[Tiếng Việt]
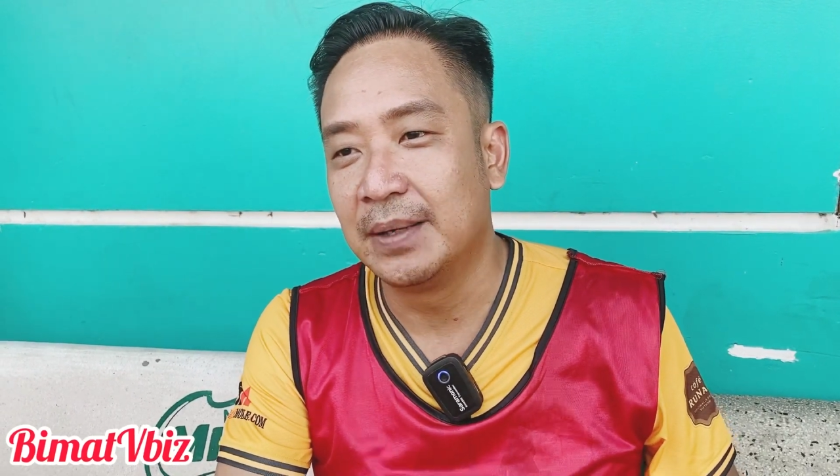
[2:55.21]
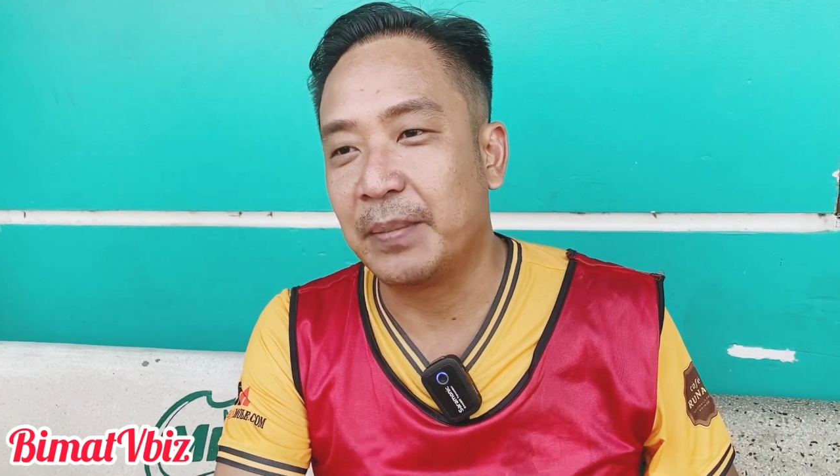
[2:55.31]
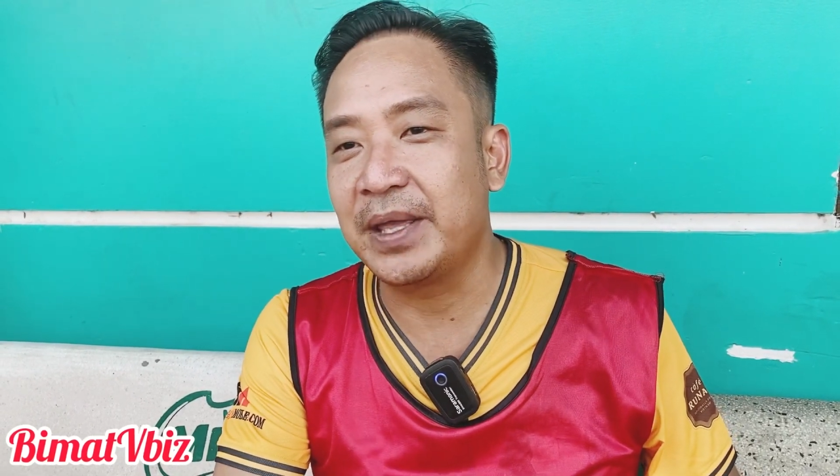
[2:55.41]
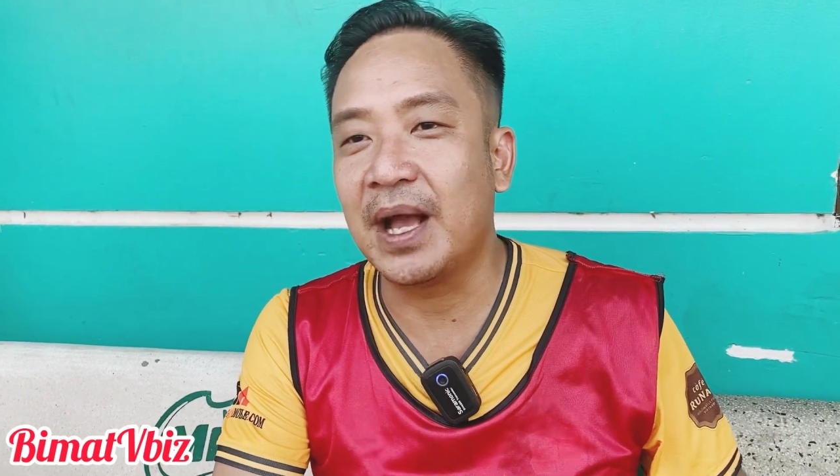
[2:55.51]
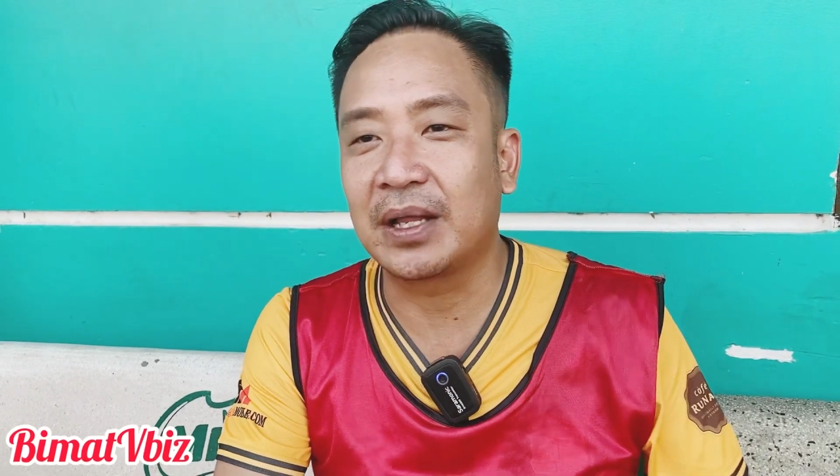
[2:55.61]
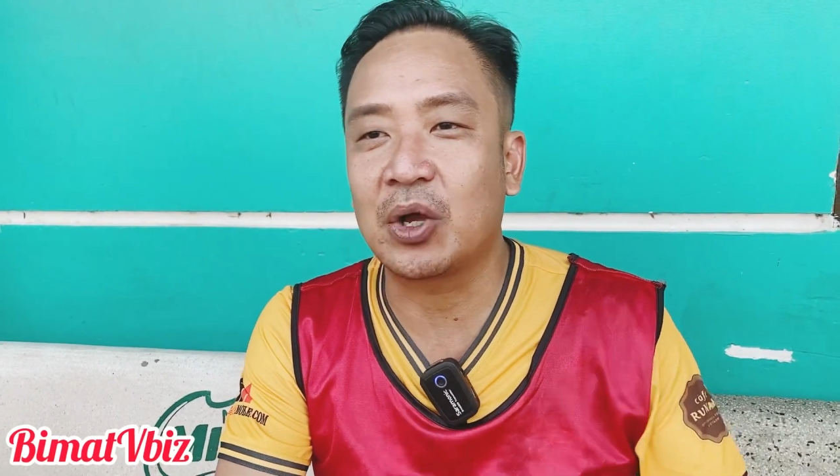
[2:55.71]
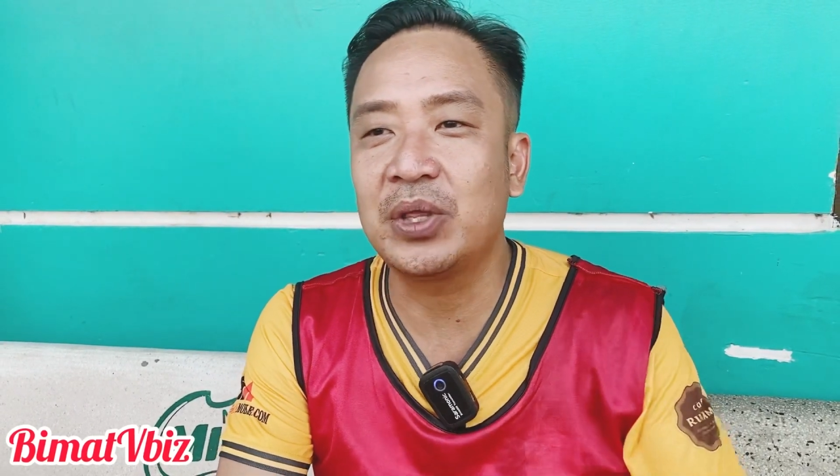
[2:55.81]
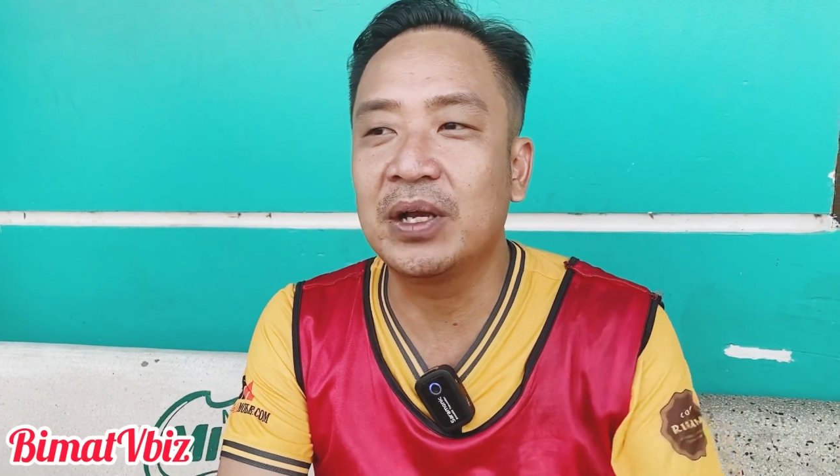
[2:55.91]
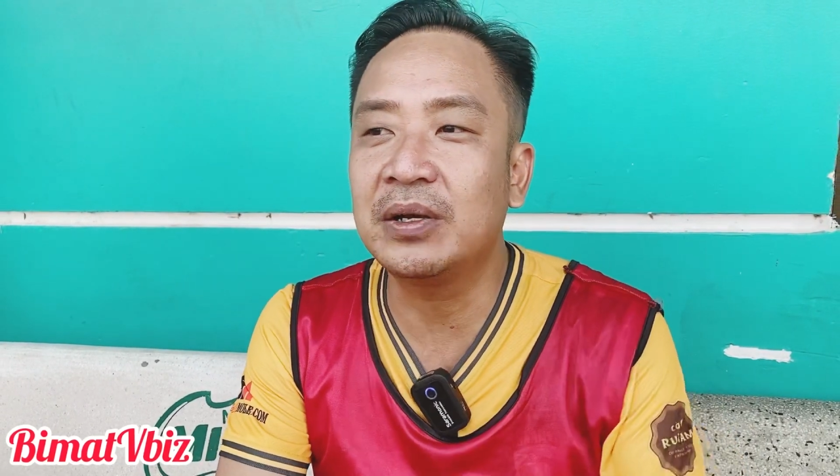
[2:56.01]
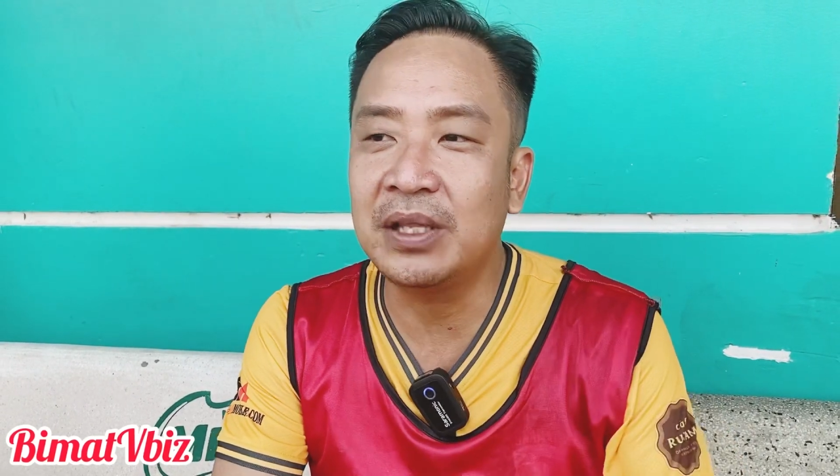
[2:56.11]
bây giờ thì có
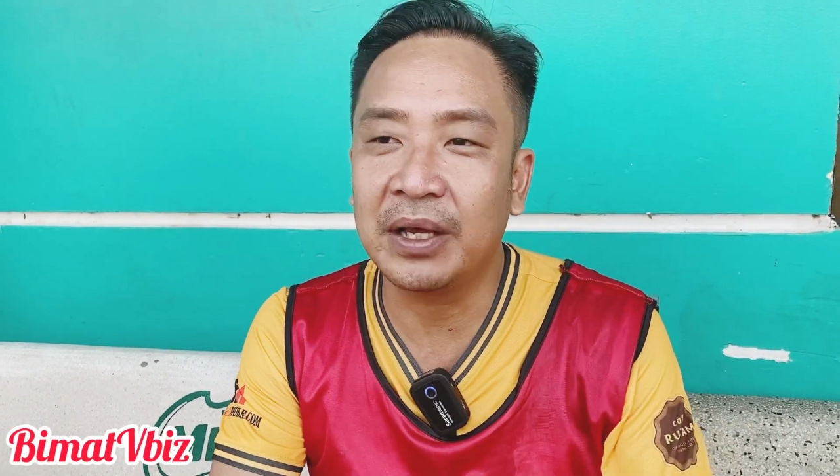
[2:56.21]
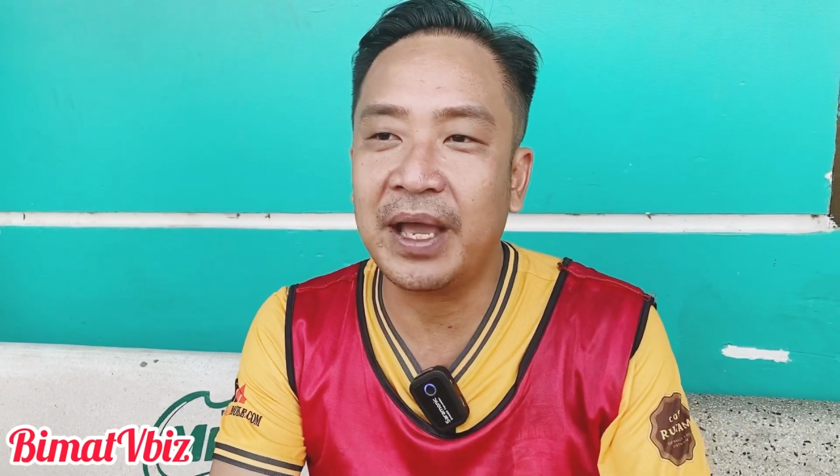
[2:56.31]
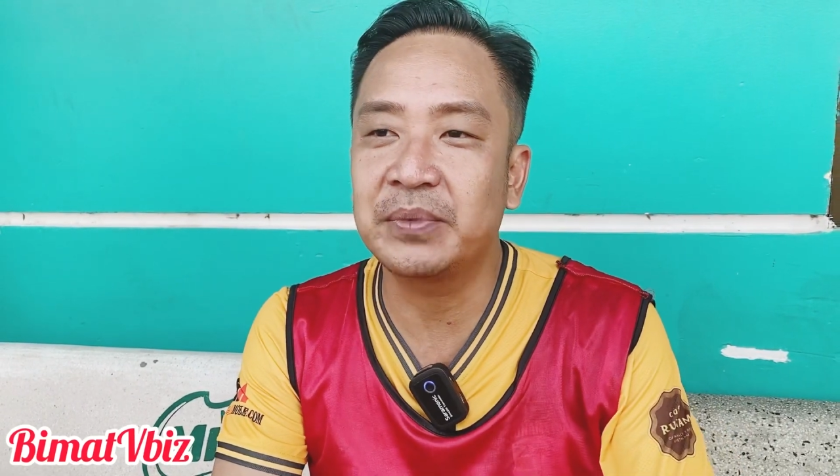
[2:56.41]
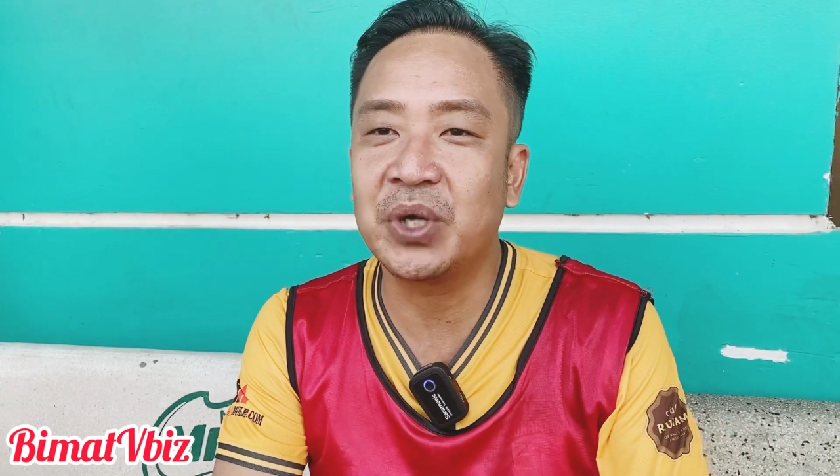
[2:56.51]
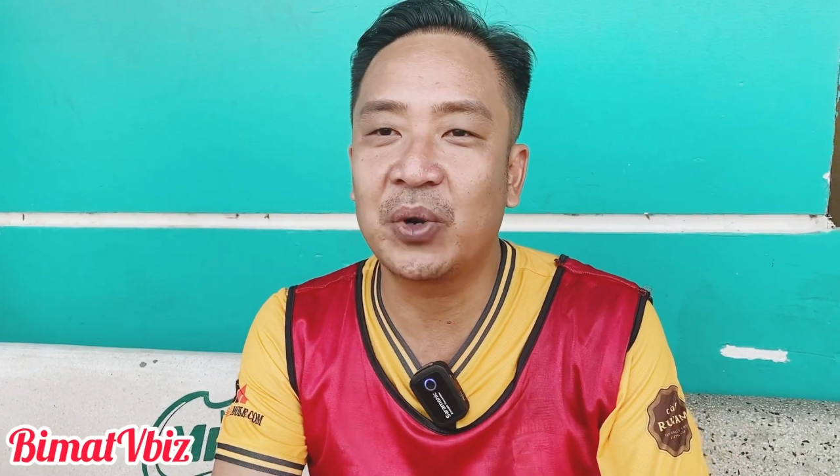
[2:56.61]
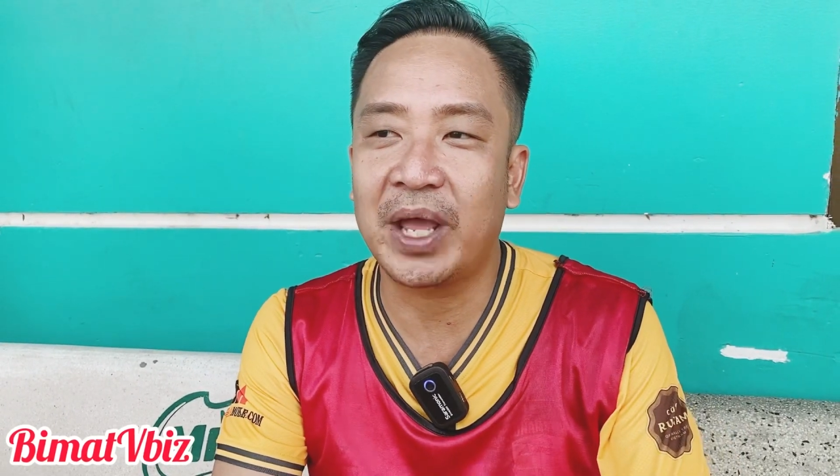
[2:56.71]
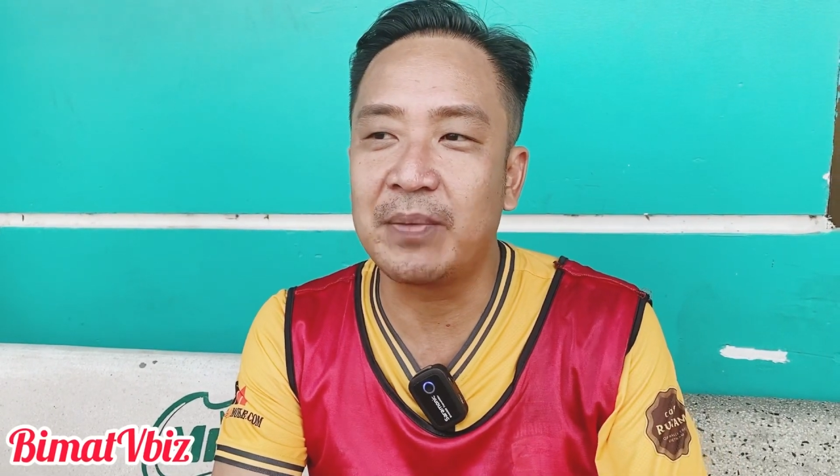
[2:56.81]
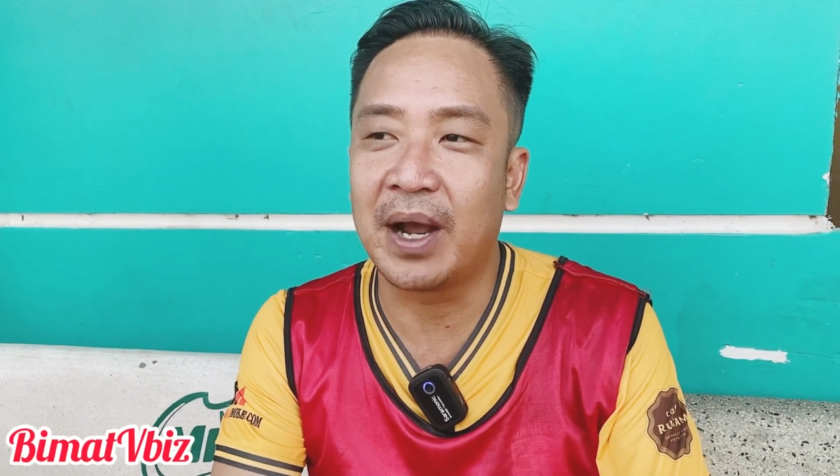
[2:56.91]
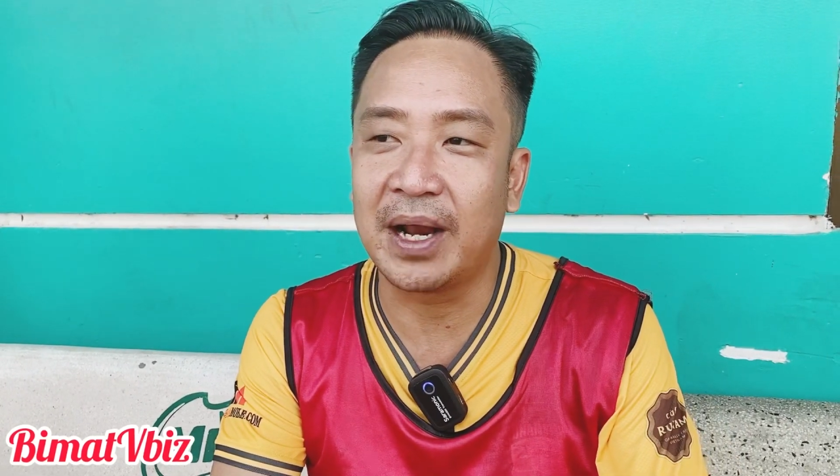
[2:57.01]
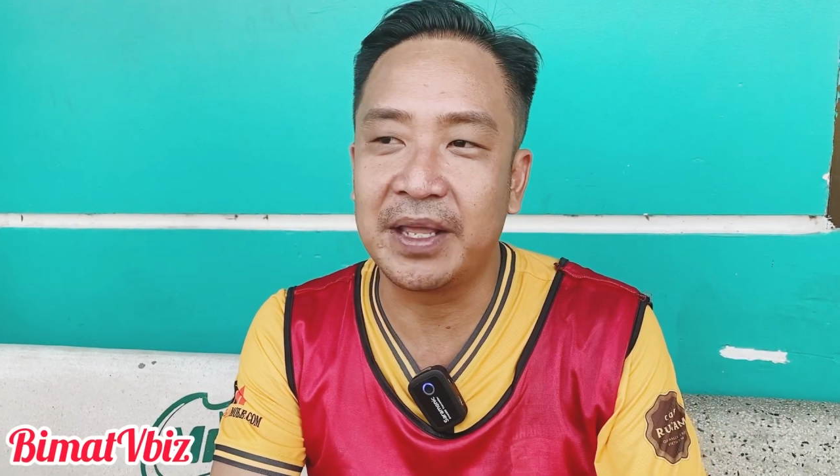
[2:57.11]
những những cái game show nó hay
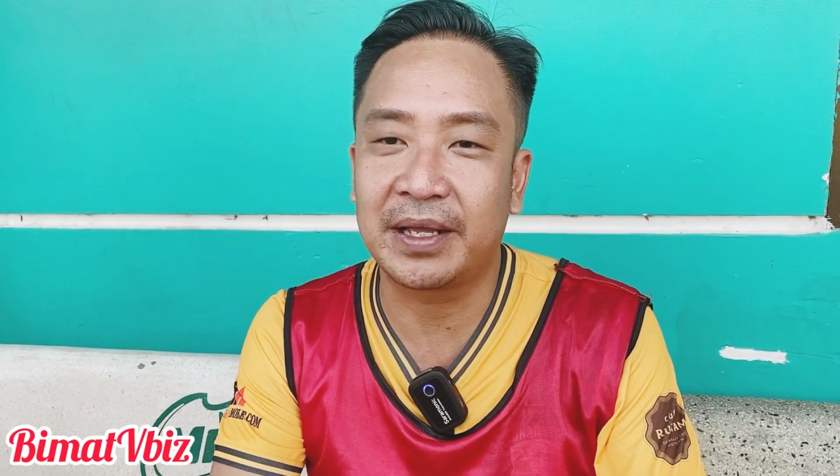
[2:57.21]
mời lại